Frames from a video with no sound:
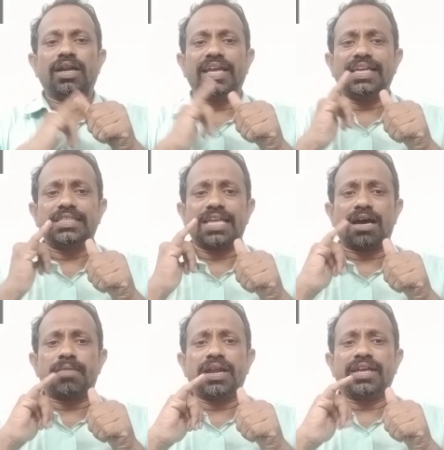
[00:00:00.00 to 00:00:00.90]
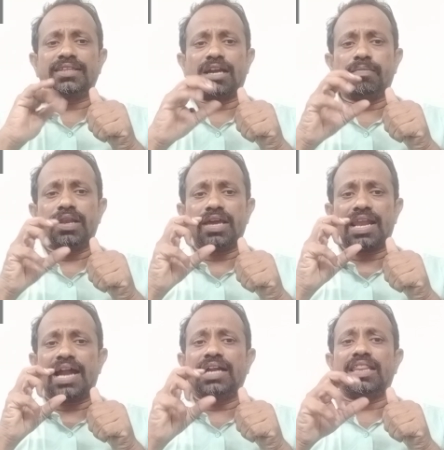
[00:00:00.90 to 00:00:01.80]
అంటే ఈ జనాభా నియంత్రణ బిల్లు
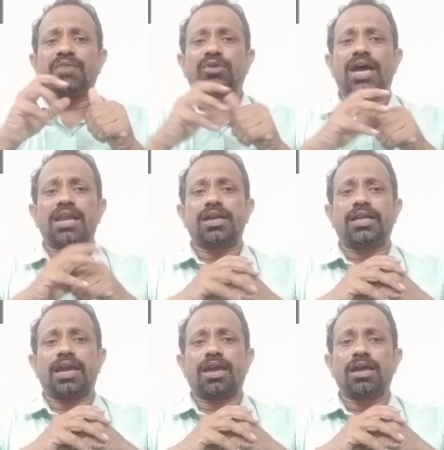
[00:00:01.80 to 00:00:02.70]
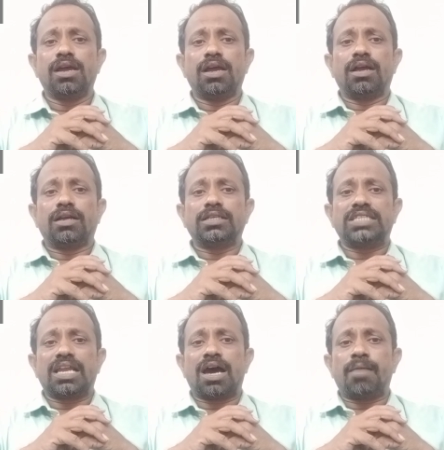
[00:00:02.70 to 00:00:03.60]
ఎలాంటిదై ఉండాలి అంటే
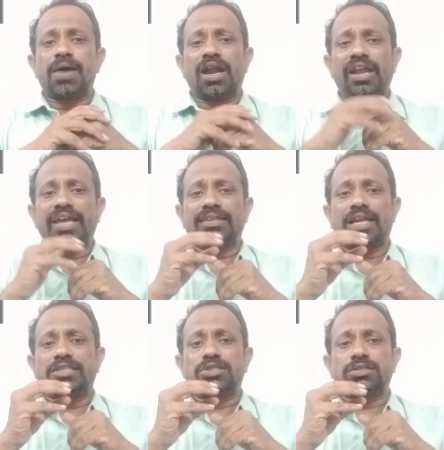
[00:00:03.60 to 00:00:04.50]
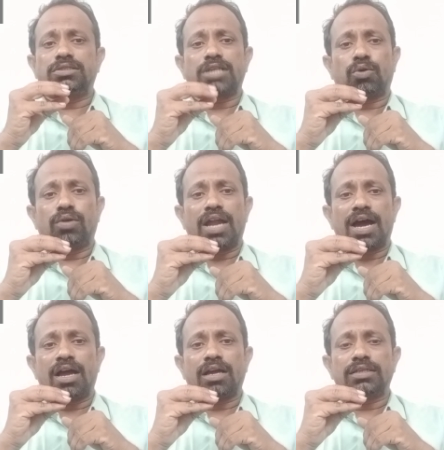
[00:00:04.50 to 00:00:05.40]
జనాభాను
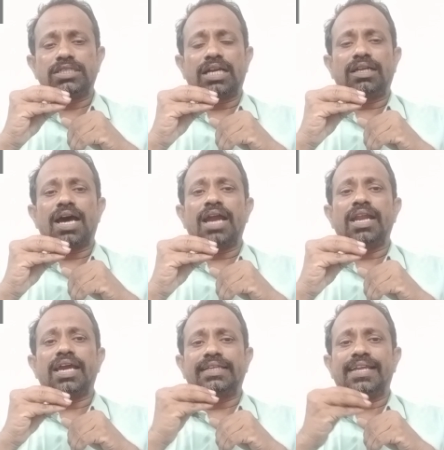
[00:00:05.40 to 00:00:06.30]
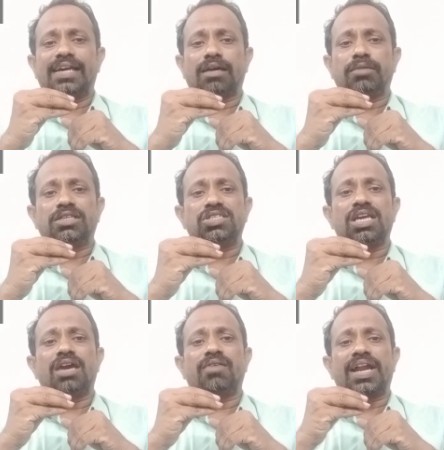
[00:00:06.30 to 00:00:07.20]
నియంత్రించకుండా చట్టాన్ని
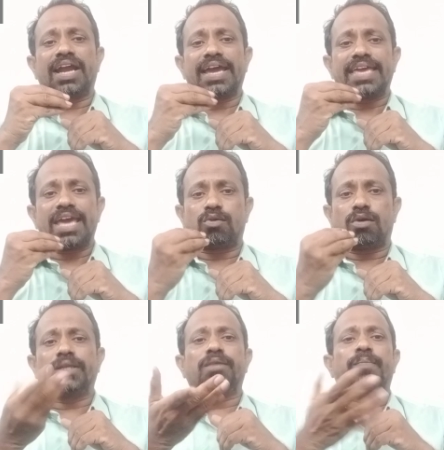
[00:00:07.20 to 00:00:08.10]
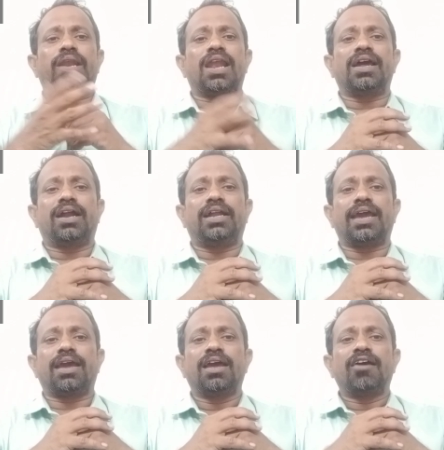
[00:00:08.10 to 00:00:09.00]
అతిక్రమించి ఎవరైనా ఎక్కువ మంది పిల్లల్ని
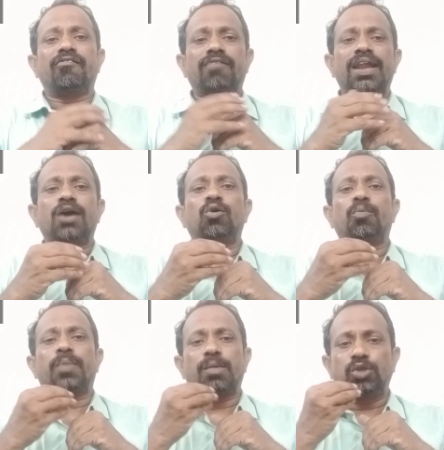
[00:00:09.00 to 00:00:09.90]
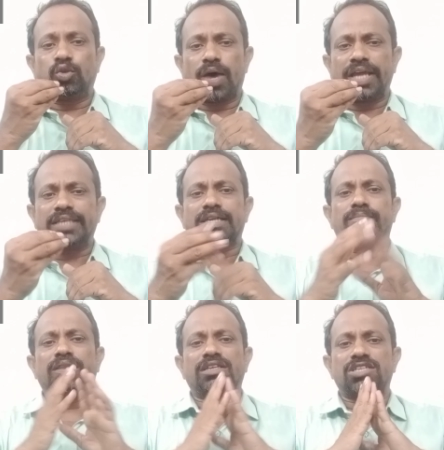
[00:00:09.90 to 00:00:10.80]
కంటే వాళ్లకు ప్రభుత్వానికి
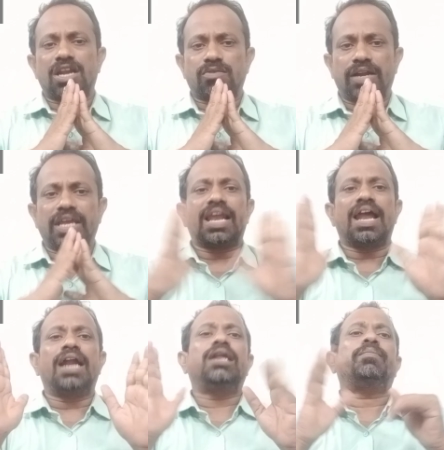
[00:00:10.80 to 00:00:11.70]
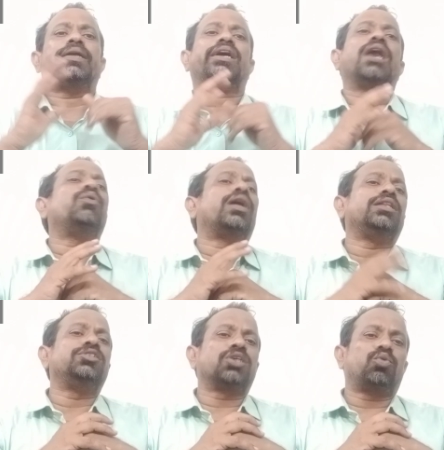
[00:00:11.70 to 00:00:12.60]
సంబంధించినటువంటి ఎలాంటి పథకాలు
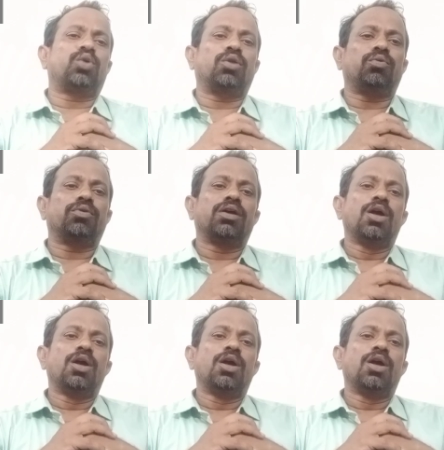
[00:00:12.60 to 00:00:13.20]
అందించకూడదు